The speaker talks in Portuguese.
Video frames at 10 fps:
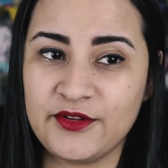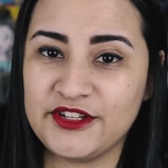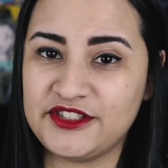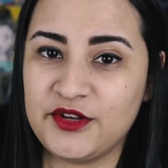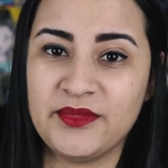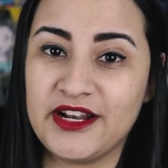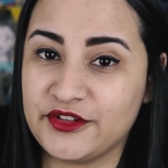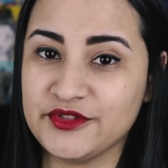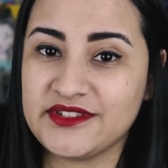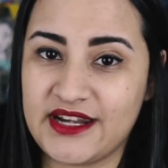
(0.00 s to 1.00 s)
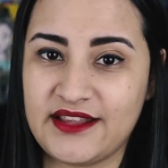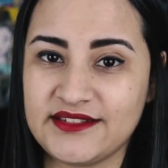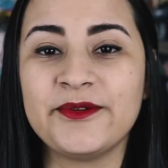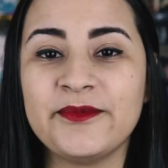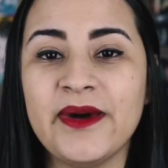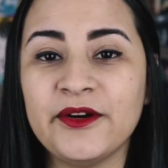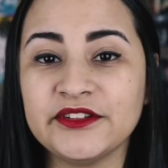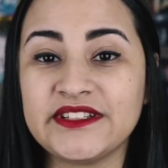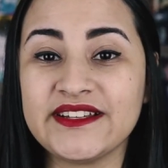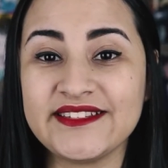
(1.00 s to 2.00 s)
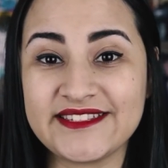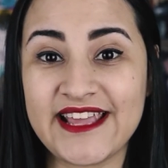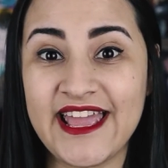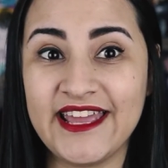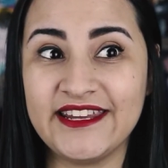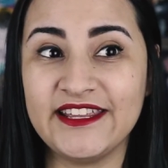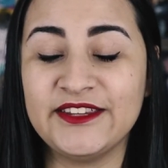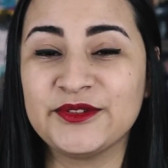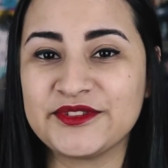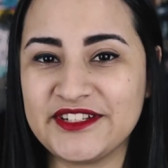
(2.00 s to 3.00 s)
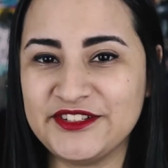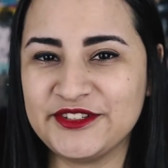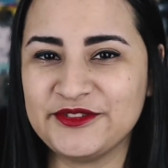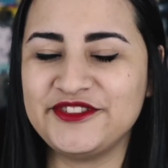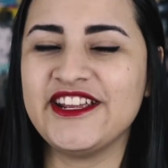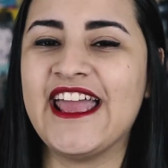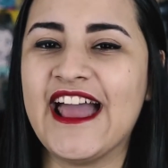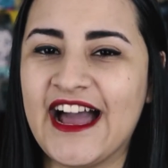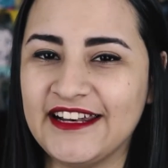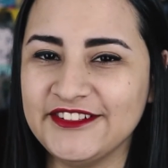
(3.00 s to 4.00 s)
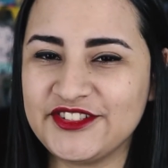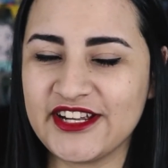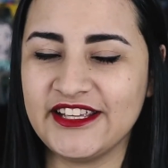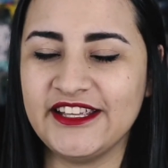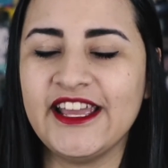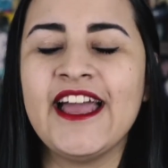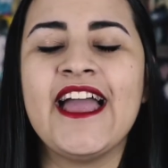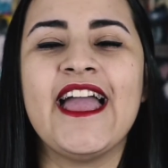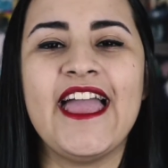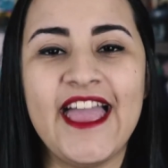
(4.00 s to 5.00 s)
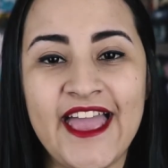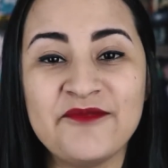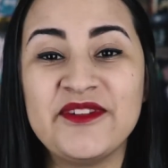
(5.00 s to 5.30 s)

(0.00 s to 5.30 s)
eu achei o melhor dos três. Uma outra série no sentido de reality aí é